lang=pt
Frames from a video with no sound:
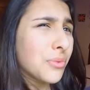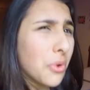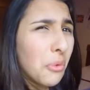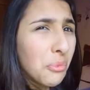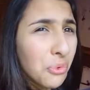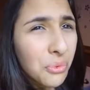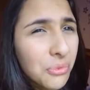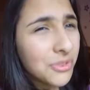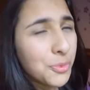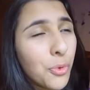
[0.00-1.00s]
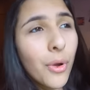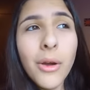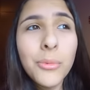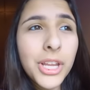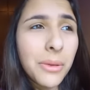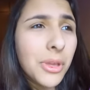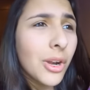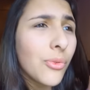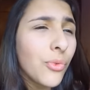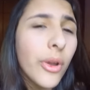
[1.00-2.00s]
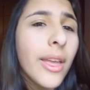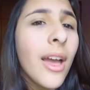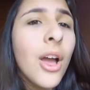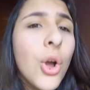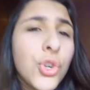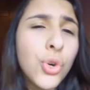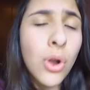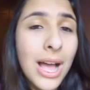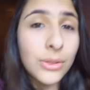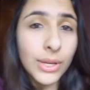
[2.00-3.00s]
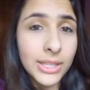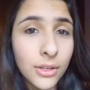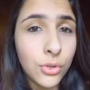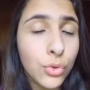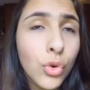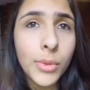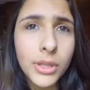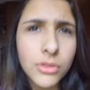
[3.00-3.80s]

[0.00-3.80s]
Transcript: Como, tipo, é um minigame que não foi jogado ainda no YouTube.